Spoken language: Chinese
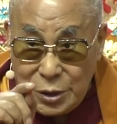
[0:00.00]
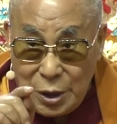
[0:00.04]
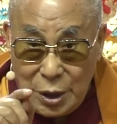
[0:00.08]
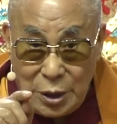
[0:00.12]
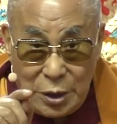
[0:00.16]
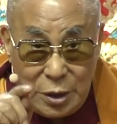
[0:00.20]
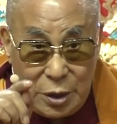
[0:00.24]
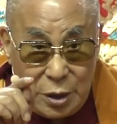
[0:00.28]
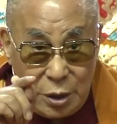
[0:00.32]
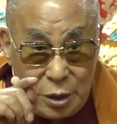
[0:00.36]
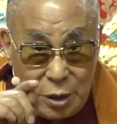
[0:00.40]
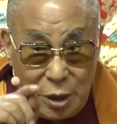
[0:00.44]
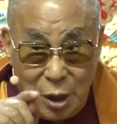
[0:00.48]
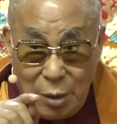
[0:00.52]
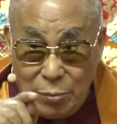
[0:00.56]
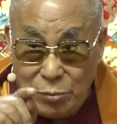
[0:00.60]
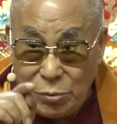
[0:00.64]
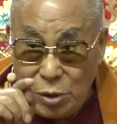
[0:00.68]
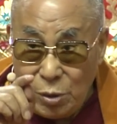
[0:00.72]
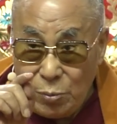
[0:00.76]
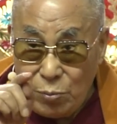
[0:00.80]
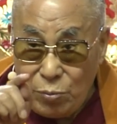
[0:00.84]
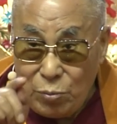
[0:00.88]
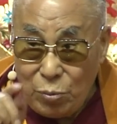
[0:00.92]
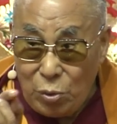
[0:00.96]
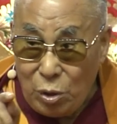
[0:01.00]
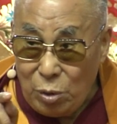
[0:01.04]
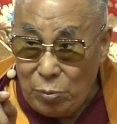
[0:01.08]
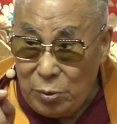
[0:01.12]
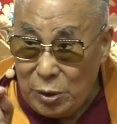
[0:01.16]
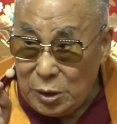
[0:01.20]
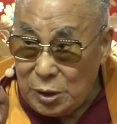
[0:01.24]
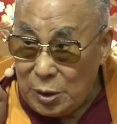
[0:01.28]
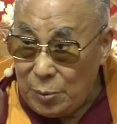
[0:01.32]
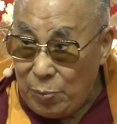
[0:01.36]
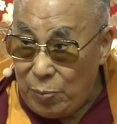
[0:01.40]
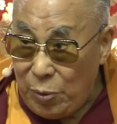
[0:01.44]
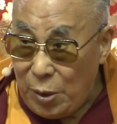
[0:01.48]
但是它
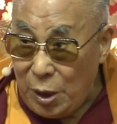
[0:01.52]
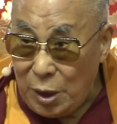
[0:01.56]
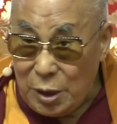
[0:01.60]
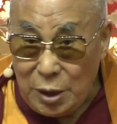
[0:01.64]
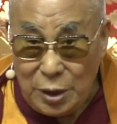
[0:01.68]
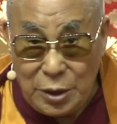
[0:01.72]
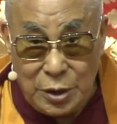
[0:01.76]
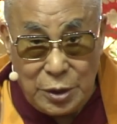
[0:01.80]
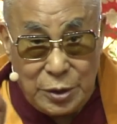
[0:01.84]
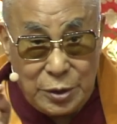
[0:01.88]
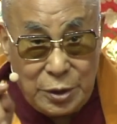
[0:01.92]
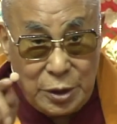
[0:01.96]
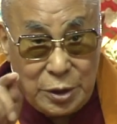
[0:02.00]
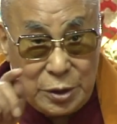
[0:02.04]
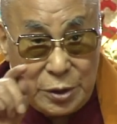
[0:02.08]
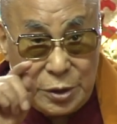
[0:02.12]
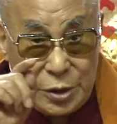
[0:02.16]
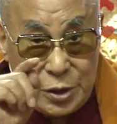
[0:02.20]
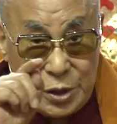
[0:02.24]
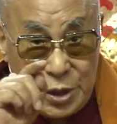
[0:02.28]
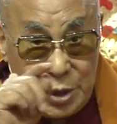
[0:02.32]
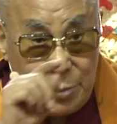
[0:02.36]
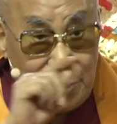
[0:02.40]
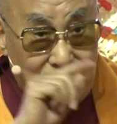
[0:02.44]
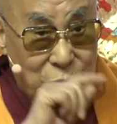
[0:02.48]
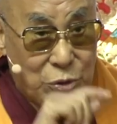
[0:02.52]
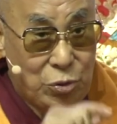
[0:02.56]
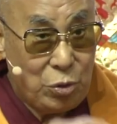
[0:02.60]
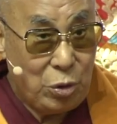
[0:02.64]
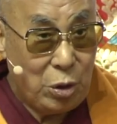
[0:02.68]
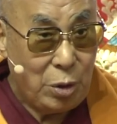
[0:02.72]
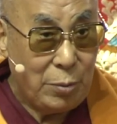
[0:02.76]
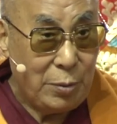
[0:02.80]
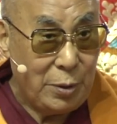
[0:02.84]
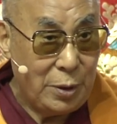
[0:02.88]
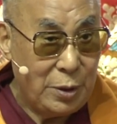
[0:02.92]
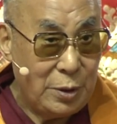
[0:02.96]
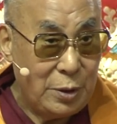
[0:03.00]
没有办法让我们了解
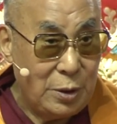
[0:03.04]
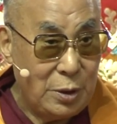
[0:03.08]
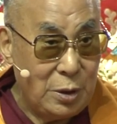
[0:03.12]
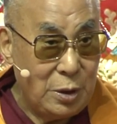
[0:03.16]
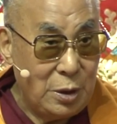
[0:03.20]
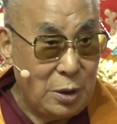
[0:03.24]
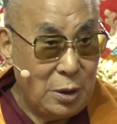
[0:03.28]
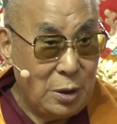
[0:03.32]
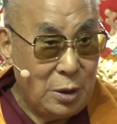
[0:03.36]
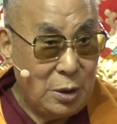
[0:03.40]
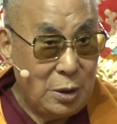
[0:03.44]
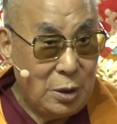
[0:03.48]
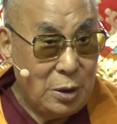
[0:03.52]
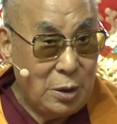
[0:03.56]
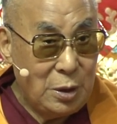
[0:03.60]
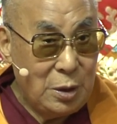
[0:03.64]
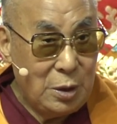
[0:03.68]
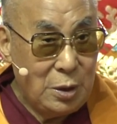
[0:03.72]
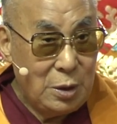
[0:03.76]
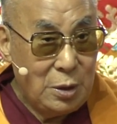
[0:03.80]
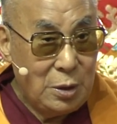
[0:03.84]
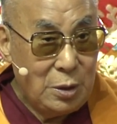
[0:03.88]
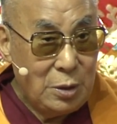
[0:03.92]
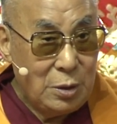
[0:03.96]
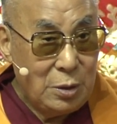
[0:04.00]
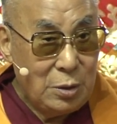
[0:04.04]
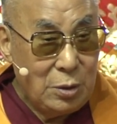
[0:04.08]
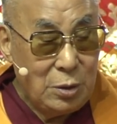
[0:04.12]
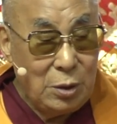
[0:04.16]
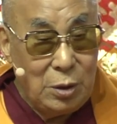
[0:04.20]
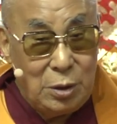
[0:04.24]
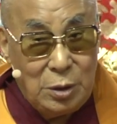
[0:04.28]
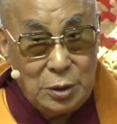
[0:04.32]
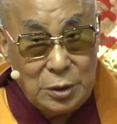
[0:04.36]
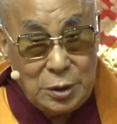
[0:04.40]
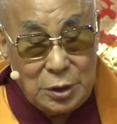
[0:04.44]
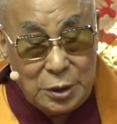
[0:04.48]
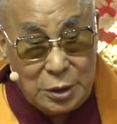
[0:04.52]
一切众生的根器。
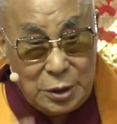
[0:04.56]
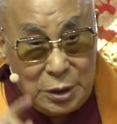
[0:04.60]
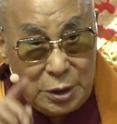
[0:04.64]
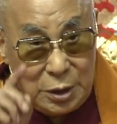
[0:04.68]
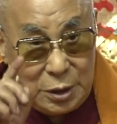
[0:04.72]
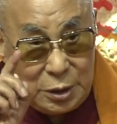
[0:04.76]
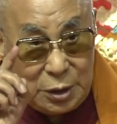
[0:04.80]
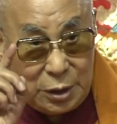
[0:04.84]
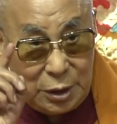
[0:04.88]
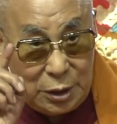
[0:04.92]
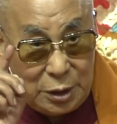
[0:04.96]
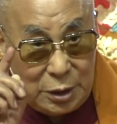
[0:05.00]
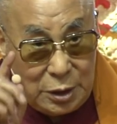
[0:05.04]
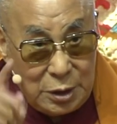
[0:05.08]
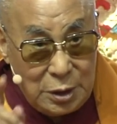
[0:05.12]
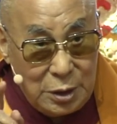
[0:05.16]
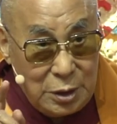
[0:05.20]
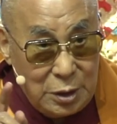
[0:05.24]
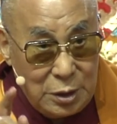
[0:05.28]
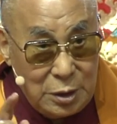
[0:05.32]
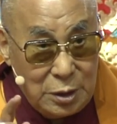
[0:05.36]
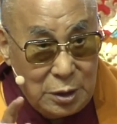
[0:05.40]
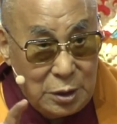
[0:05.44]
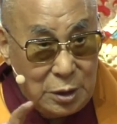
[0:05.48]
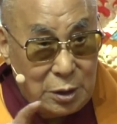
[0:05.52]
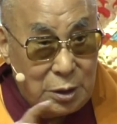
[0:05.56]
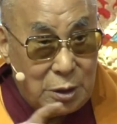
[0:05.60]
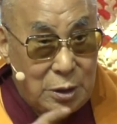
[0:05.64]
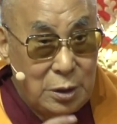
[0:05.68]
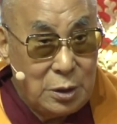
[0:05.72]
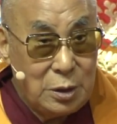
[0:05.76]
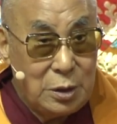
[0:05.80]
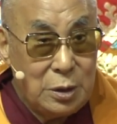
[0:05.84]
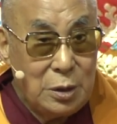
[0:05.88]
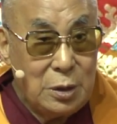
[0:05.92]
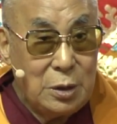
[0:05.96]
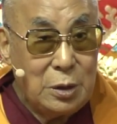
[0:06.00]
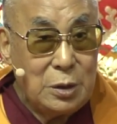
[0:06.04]
因为如果我们要圆满
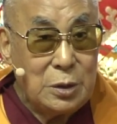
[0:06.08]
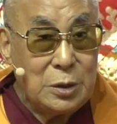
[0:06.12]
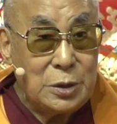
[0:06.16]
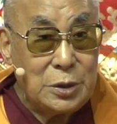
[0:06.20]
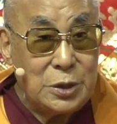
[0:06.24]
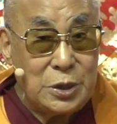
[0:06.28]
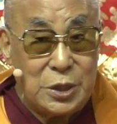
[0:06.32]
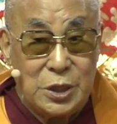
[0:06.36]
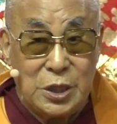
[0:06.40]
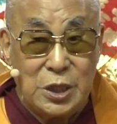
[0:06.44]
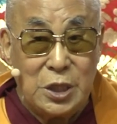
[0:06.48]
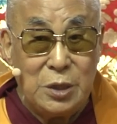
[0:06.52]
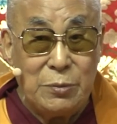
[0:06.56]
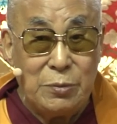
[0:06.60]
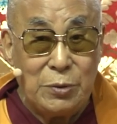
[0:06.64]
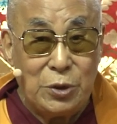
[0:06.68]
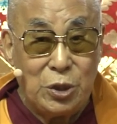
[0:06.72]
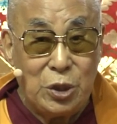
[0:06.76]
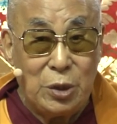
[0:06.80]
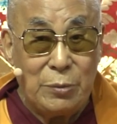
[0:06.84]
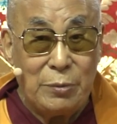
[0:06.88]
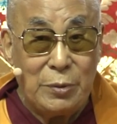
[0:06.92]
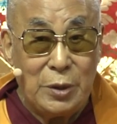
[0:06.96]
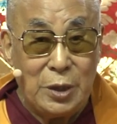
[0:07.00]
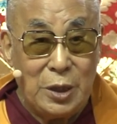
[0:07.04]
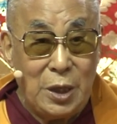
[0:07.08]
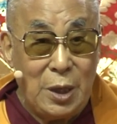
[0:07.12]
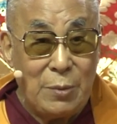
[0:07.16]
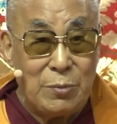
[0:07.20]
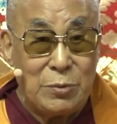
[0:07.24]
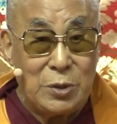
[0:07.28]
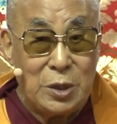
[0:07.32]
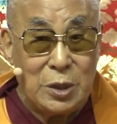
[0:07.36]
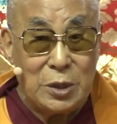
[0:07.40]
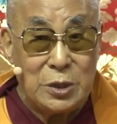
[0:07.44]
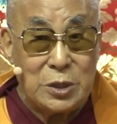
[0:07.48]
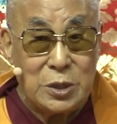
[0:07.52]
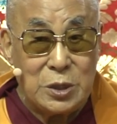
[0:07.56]
他力事业的话，
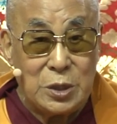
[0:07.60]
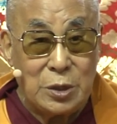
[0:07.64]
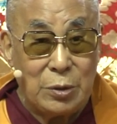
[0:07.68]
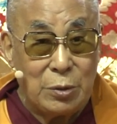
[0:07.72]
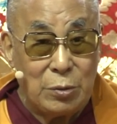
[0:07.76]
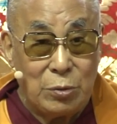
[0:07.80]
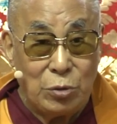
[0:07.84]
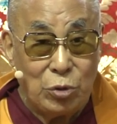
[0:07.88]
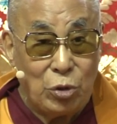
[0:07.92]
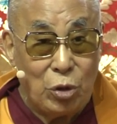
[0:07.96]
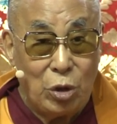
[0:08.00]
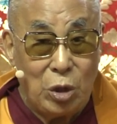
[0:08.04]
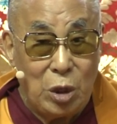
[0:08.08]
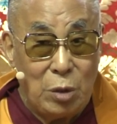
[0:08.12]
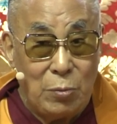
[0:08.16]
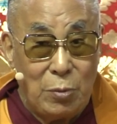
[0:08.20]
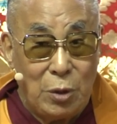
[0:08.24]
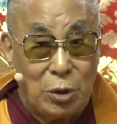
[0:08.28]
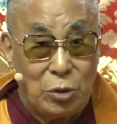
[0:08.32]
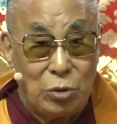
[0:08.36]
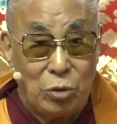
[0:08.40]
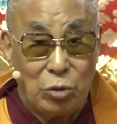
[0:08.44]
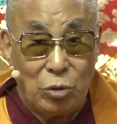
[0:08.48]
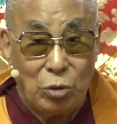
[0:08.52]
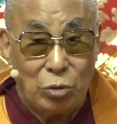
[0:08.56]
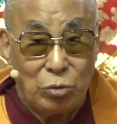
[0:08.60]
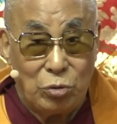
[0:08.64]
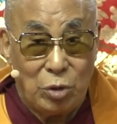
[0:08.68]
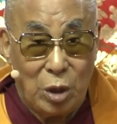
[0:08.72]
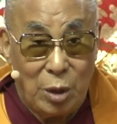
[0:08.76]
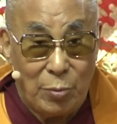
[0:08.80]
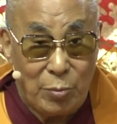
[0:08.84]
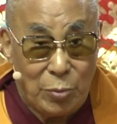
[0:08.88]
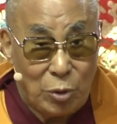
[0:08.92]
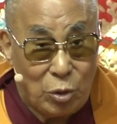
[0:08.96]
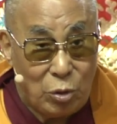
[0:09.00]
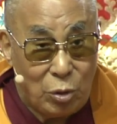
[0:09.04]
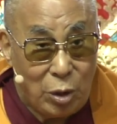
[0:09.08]
我们必须
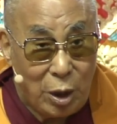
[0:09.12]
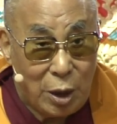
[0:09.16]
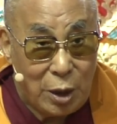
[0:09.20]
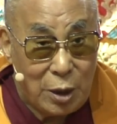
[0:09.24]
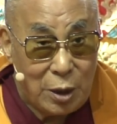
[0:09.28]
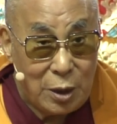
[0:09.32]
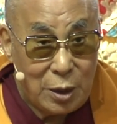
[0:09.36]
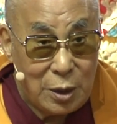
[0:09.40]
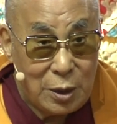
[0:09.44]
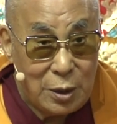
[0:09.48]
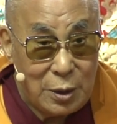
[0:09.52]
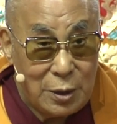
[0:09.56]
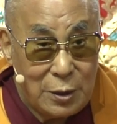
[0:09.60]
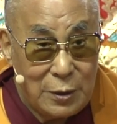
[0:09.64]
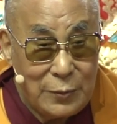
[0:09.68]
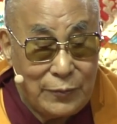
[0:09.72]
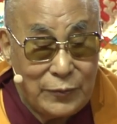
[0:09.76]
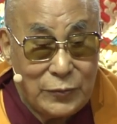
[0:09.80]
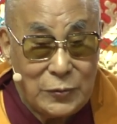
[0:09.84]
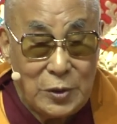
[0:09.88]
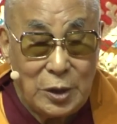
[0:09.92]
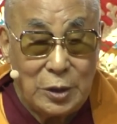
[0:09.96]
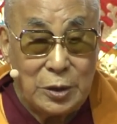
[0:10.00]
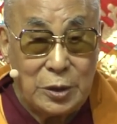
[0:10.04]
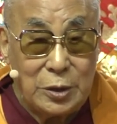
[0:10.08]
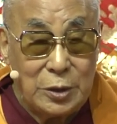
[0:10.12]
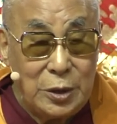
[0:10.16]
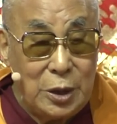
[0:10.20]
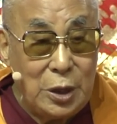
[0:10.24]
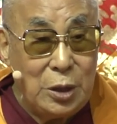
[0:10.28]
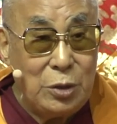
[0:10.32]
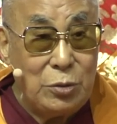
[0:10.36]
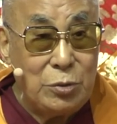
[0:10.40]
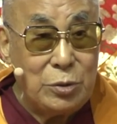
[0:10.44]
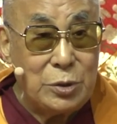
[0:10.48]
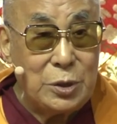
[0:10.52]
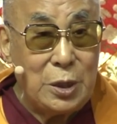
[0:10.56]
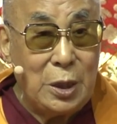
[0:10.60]
要知道一切众生他的
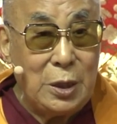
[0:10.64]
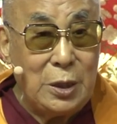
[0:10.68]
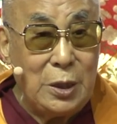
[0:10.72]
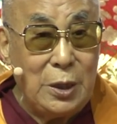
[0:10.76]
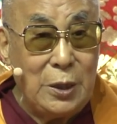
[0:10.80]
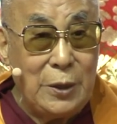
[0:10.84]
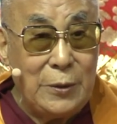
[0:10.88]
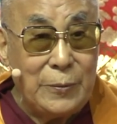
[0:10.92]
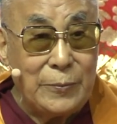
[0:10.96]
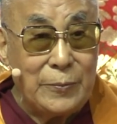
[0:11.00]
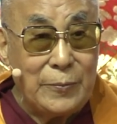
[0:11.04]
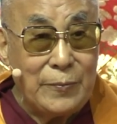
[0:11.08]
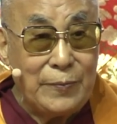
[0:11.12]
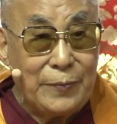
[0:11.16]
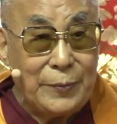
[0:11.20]
想法是什么，根